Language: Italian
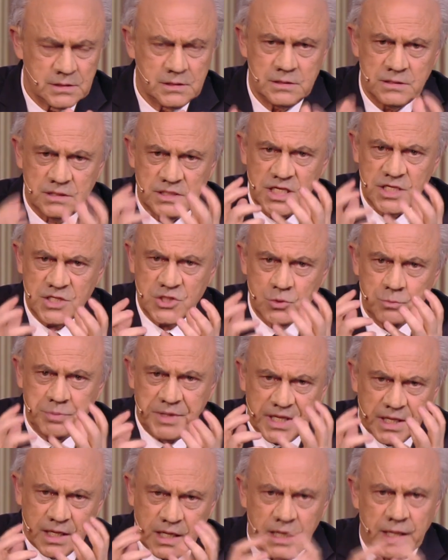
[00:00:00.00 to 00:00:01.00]
di
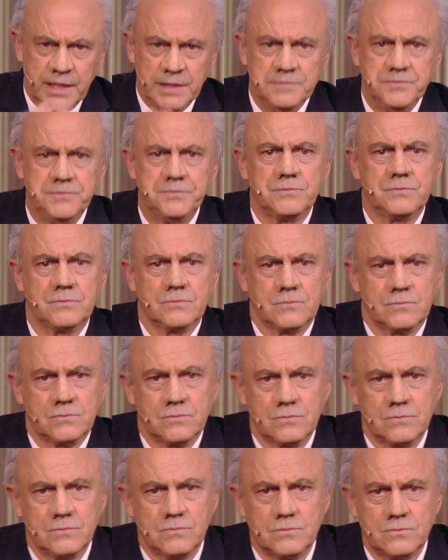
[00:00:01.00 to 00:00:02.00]
subirle.
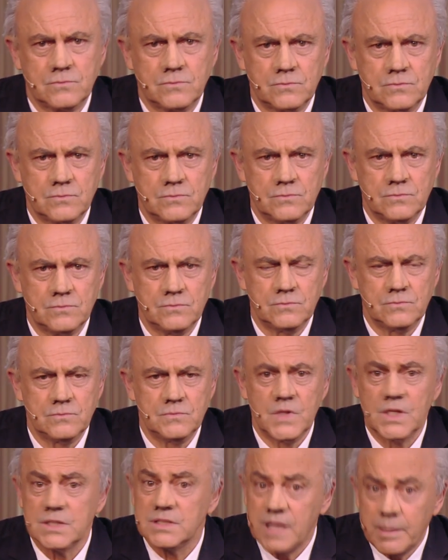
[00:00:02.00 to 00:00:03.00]
Da chi?
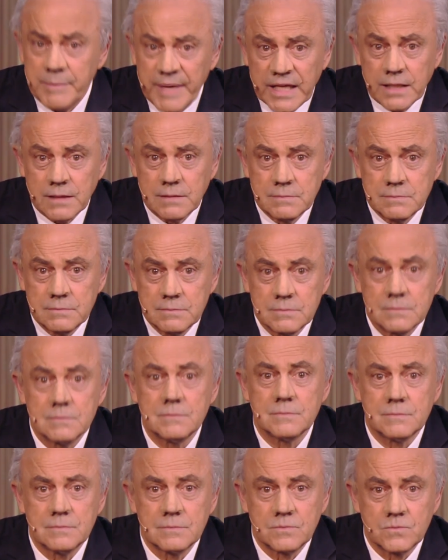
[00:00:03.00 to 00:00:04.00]
Da me.
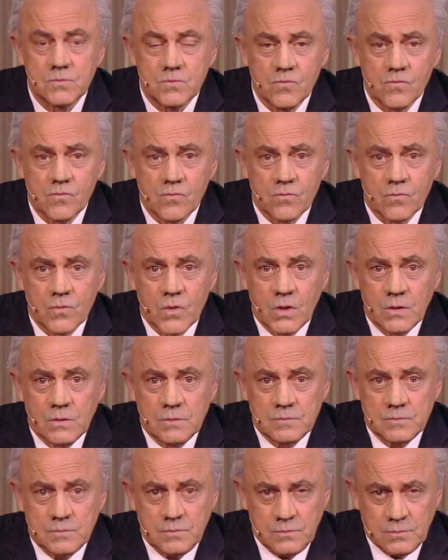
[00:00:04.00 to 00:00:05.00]
Ah! ok, no,
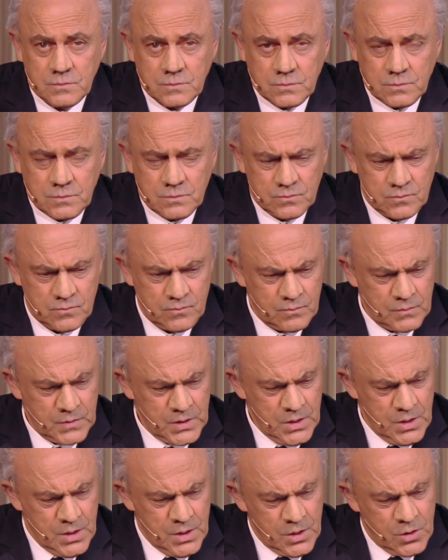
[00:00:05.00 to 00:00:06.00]
nel senso che
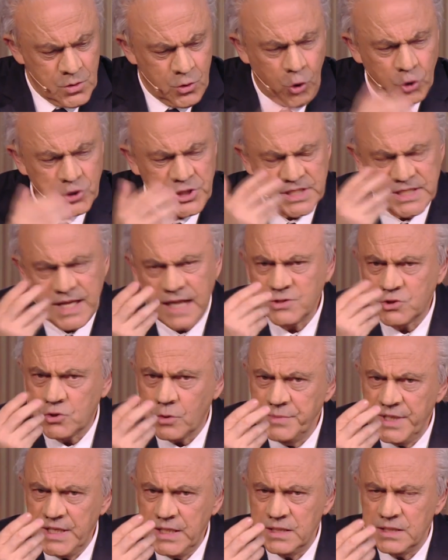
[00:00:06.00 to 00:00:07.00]
le dice. Ogni tanto
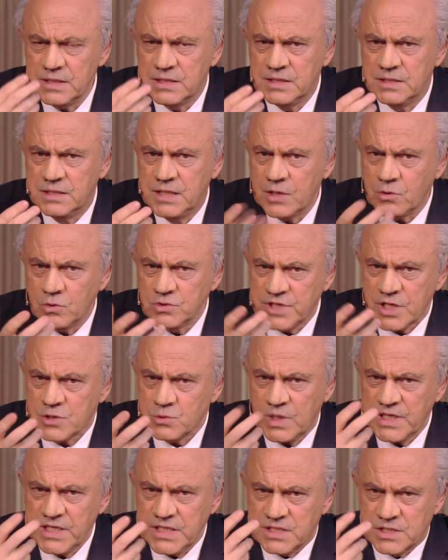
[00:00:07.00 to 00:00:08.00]
lei. mi
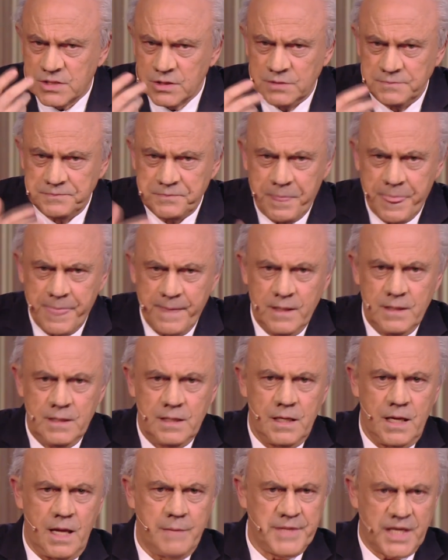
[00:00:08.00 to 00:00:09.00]
decontestualizzo. Ah, fa tutto
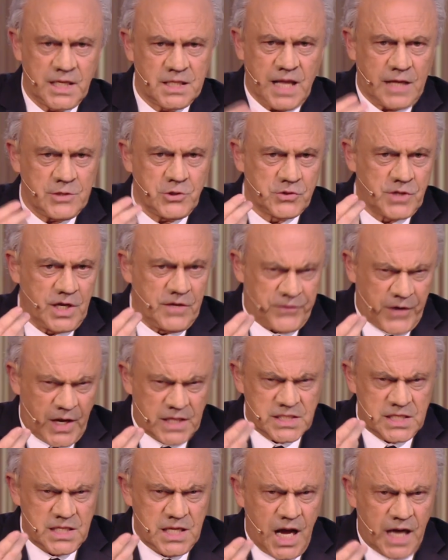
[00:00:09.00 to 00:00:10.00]
lei, però, E mi eh, ritaglio eh. delle
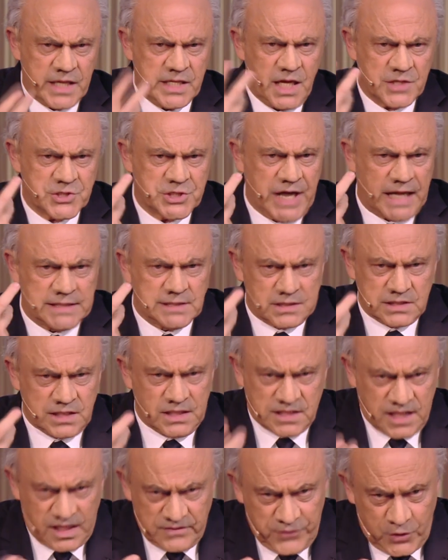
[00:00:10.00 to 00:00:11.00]
frasi agghiaccianti,
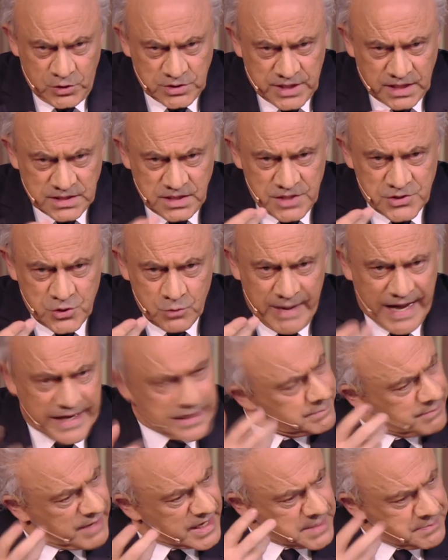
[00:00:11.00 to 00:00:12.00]
ah, talvolta ecco. Sumai,
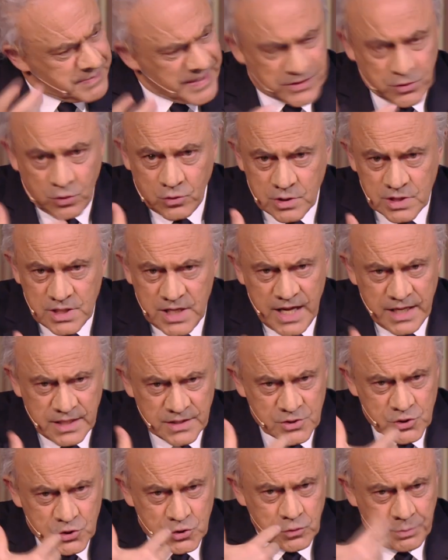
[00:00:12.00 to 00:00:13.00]
eh, ma ripeto, come... le
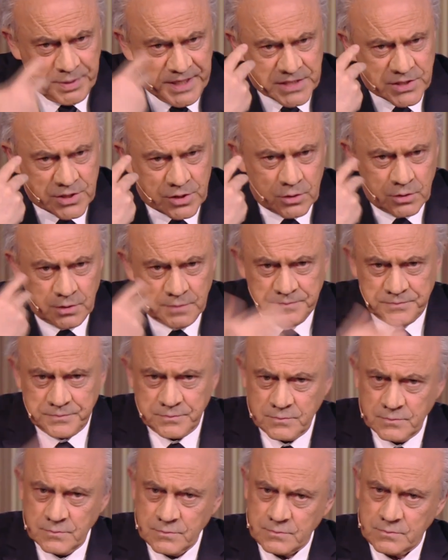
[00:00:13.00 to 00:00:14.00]
subisco. Sì,
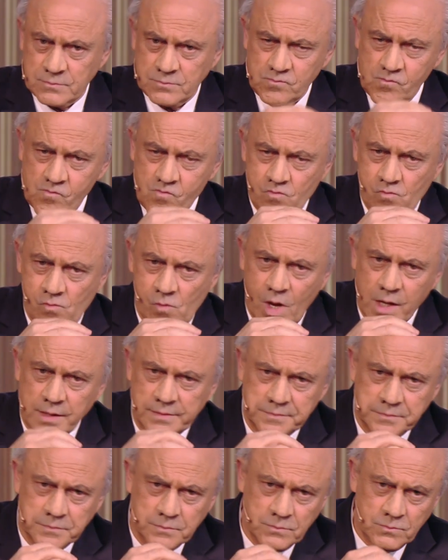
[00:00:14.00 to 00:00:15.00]
però lei ha anche
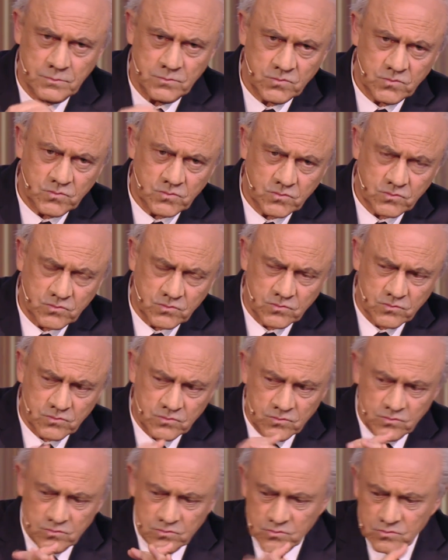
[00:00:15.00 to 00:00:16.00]
detto che si
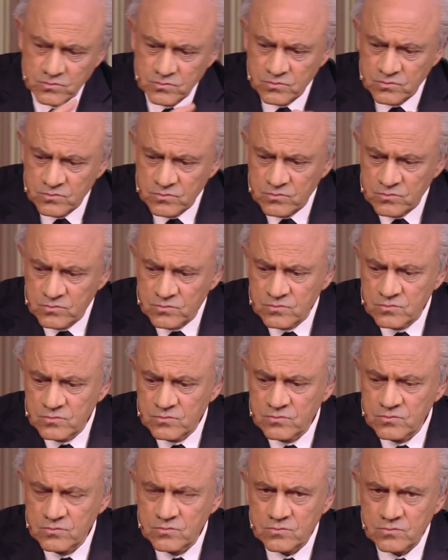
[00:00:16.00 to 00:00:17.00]
emoziona prima che le
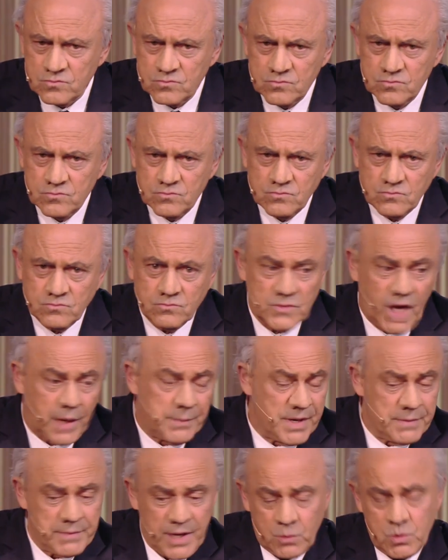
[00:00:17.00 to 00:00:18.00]
tragedie accadano.
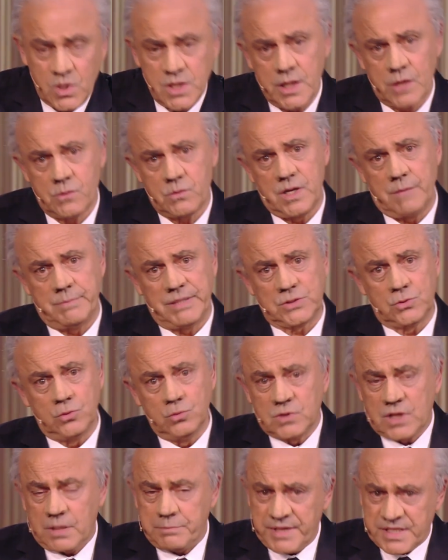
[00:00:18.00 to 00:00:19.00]
Vabbè, no? ma quella era una
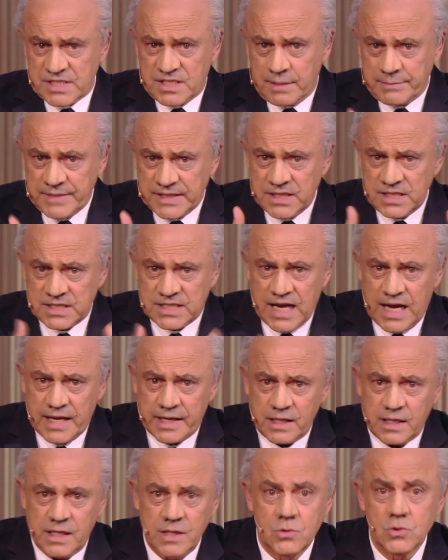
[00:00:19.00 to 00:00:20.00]
battuta per ah.
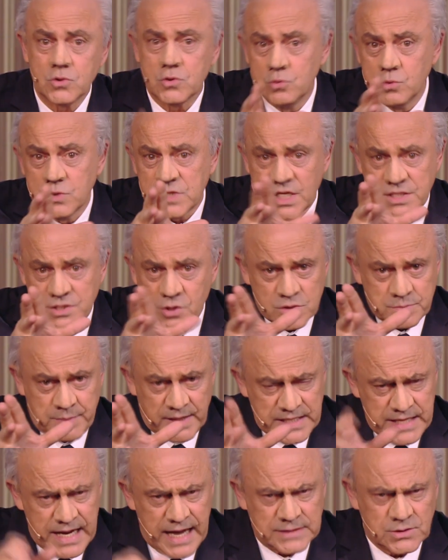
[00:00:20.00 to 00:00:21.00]
Chiedo okay. scusa se ho
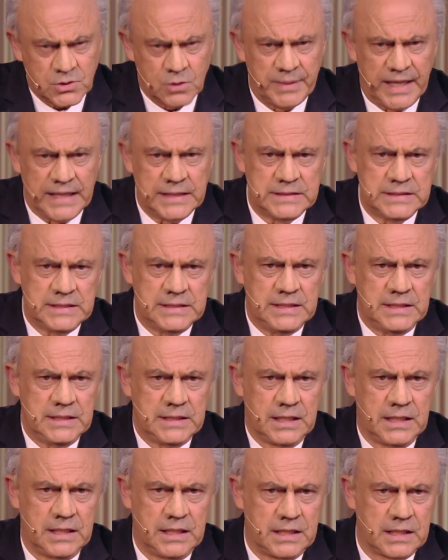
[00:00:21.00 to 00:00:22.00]
sbagliato, sbagliato ma
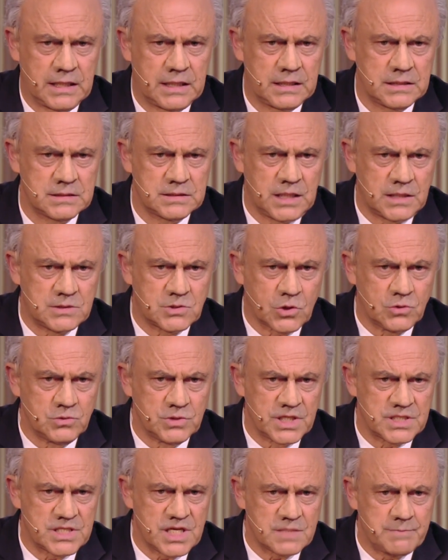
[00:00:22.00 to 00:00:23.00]
eh. eh.
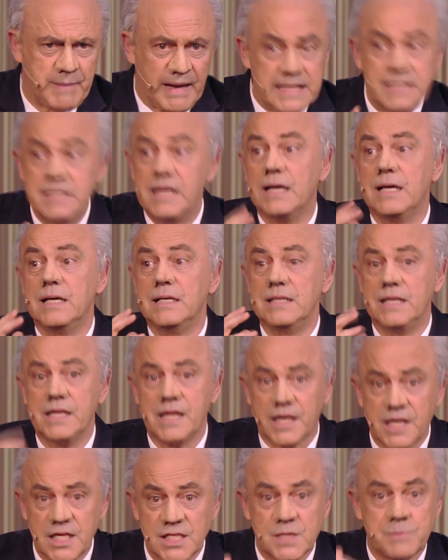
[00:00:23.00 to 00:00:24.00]
d'altronde se sbaglia eh.
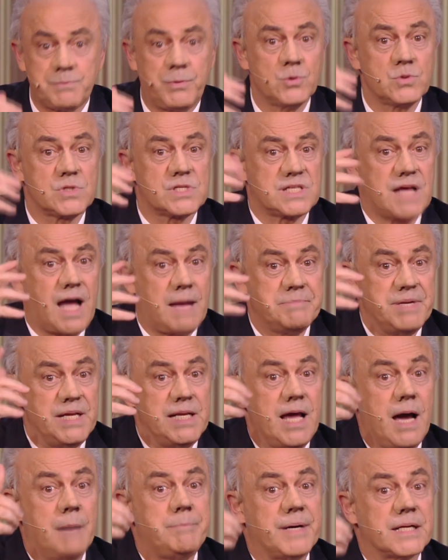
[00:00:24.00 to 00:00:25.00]

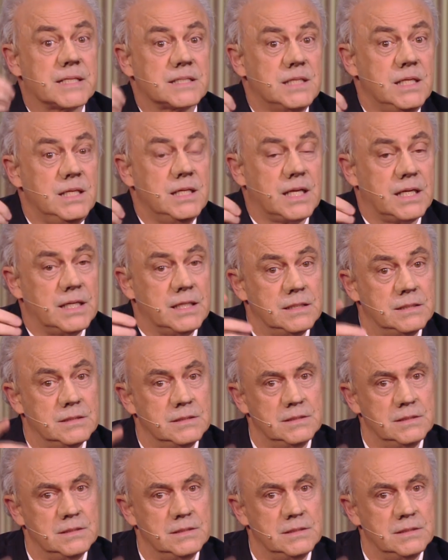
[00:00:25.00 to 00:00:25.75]
l'irresponsabile a partire.